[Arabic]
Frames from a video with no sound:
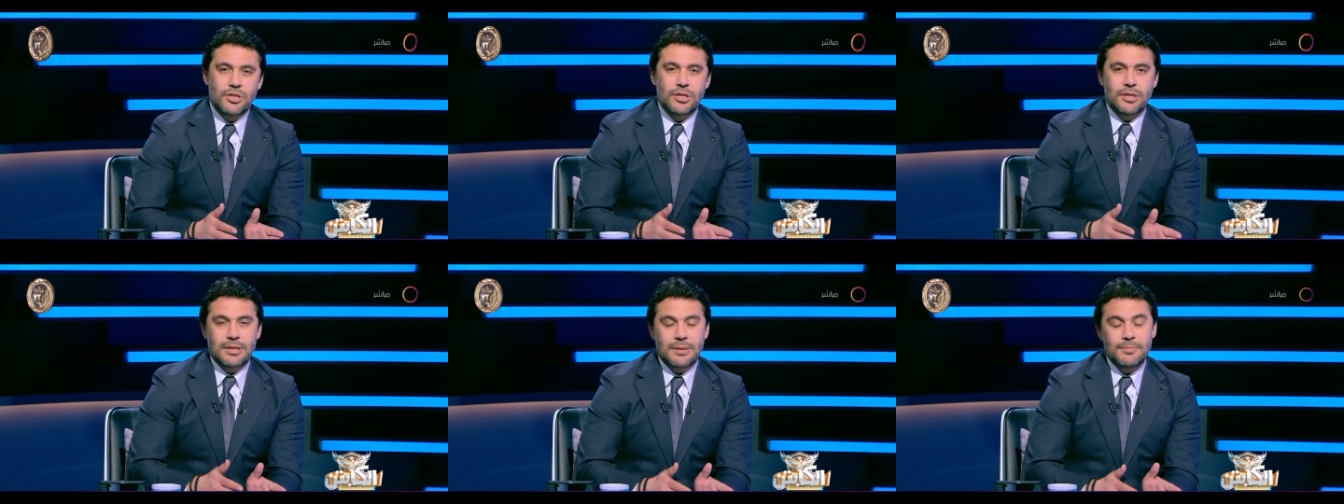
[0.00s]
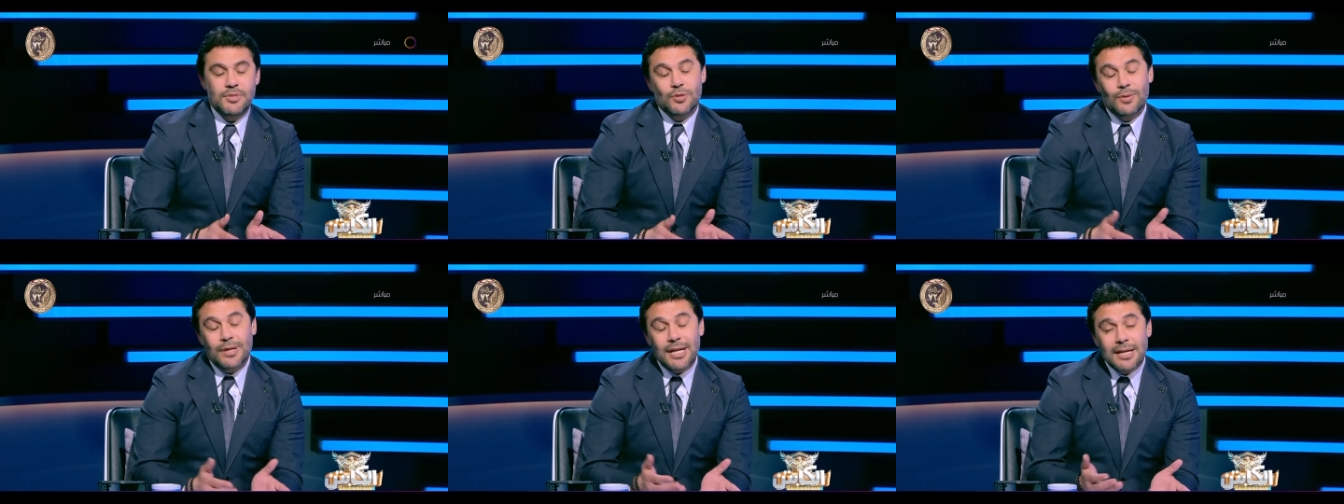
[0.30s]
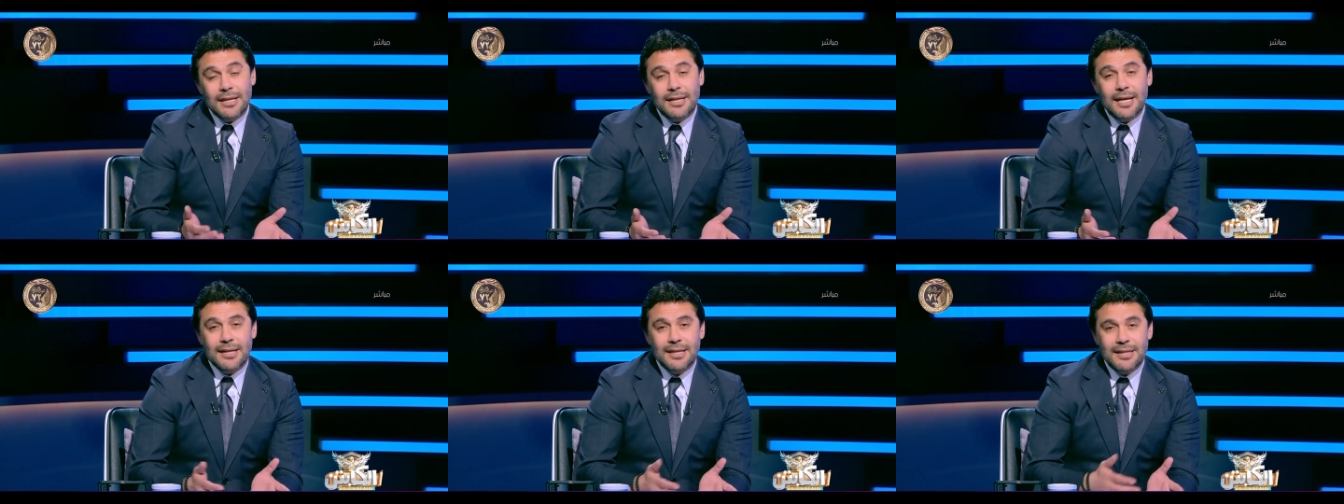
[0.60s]
تمشي
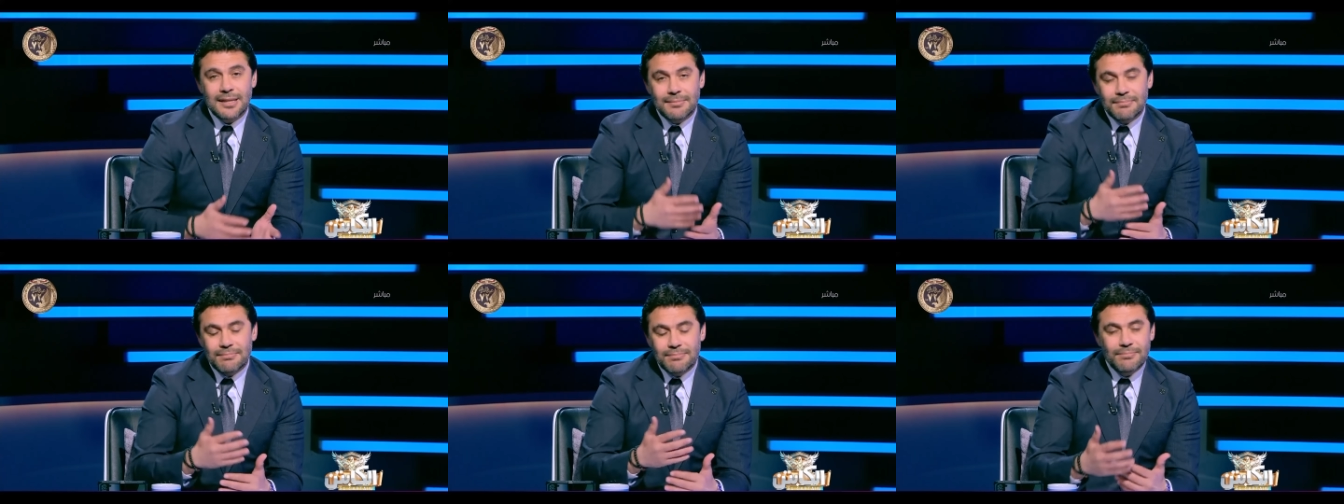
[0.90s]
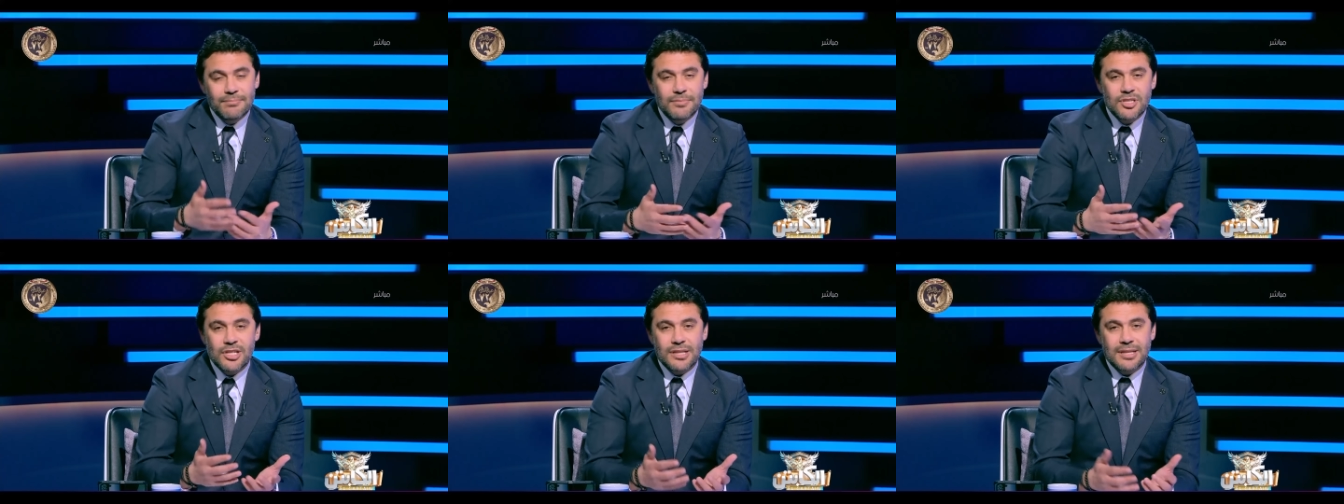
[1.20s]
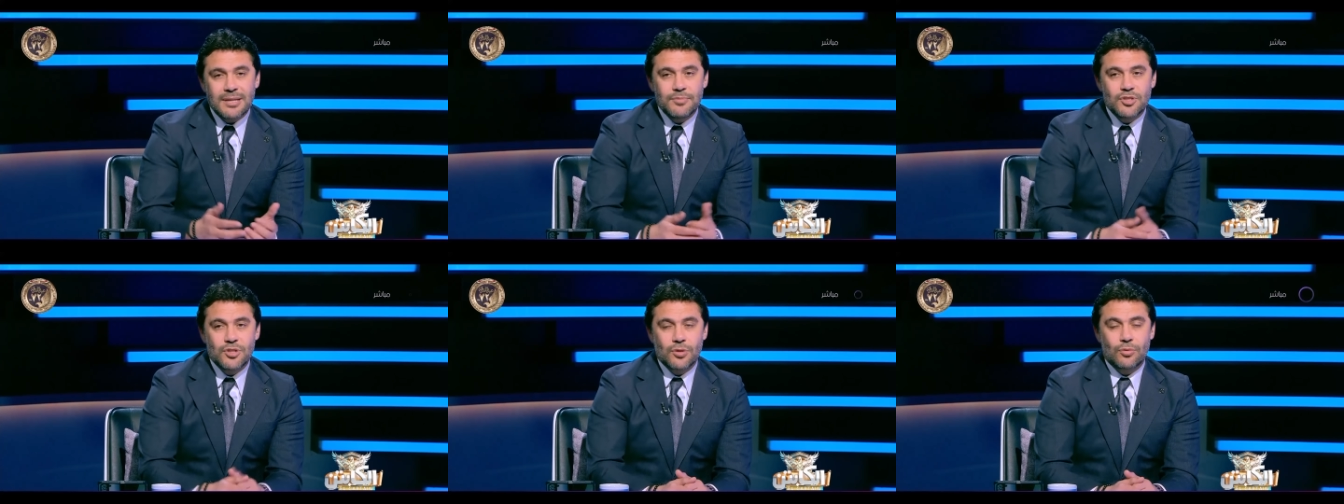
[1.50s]
ولكن اكيد مش
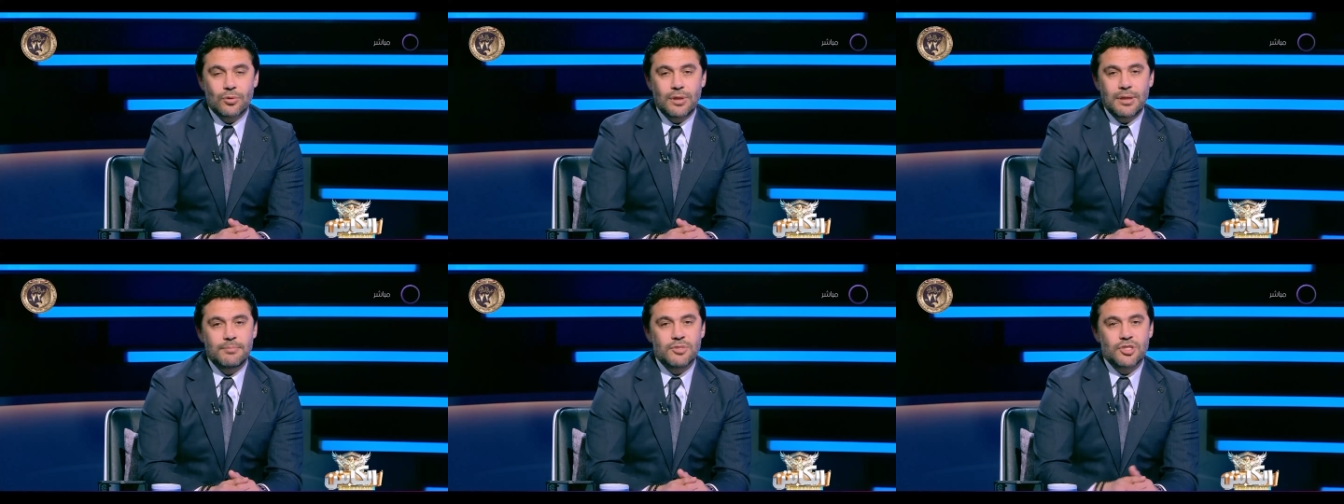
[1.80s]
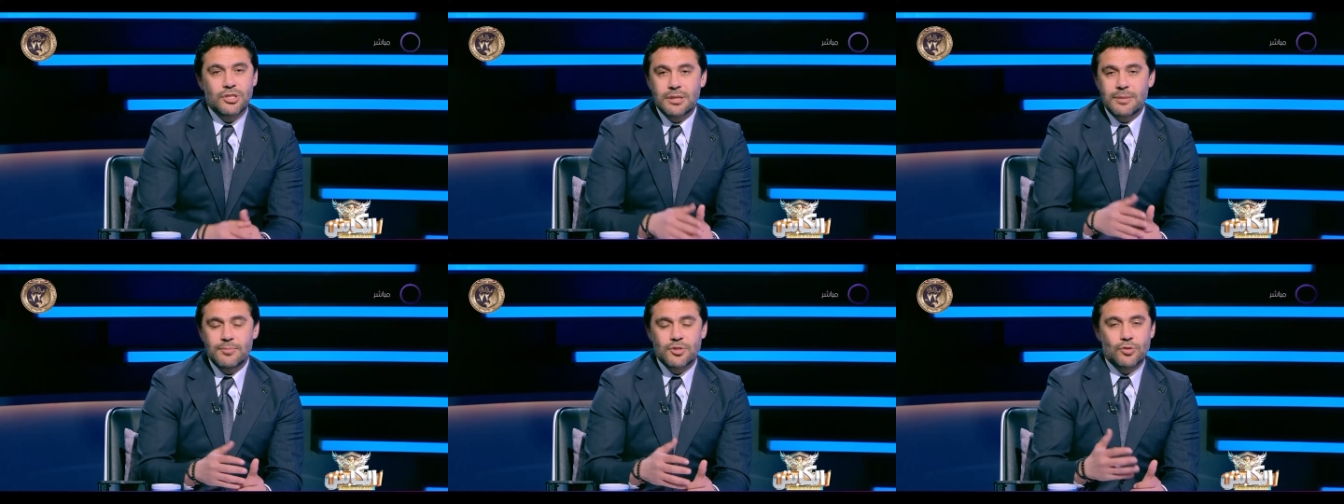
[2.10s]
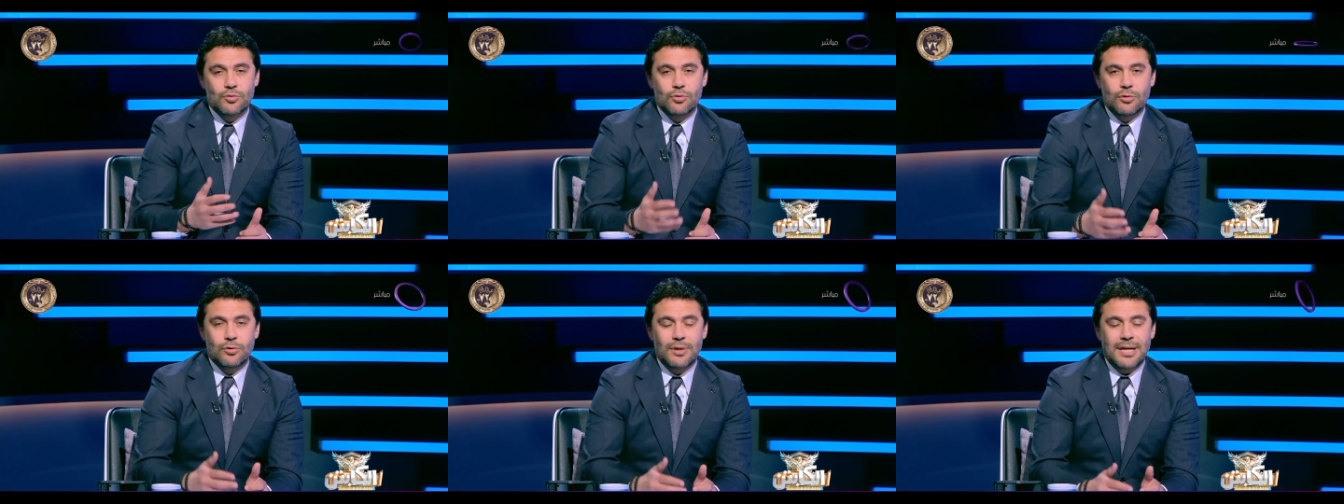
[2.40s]
هتمشي كل مش هتمشي
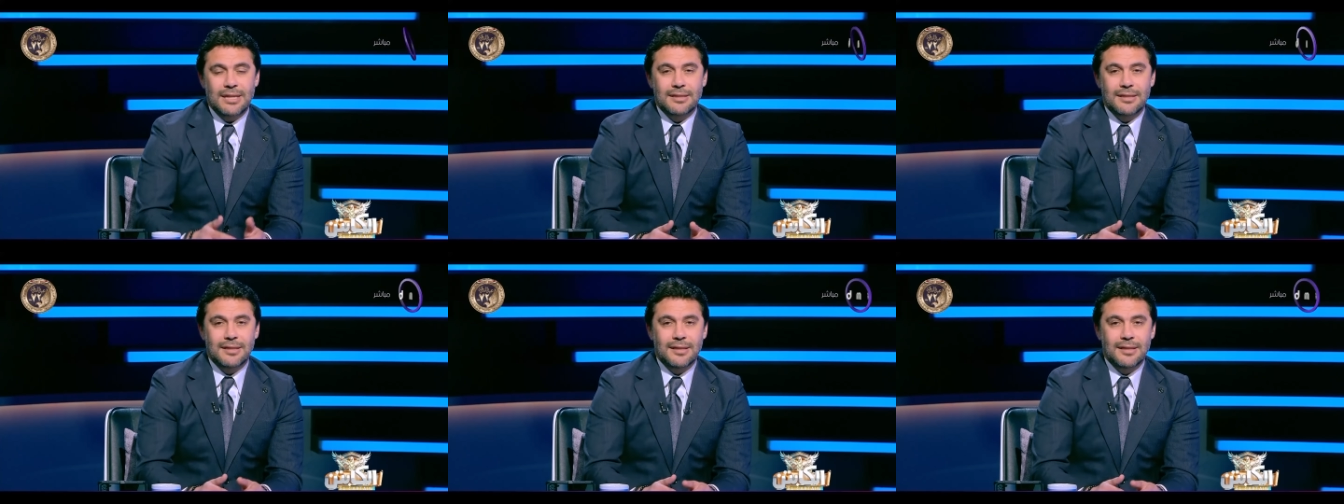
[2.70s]
طول الوقت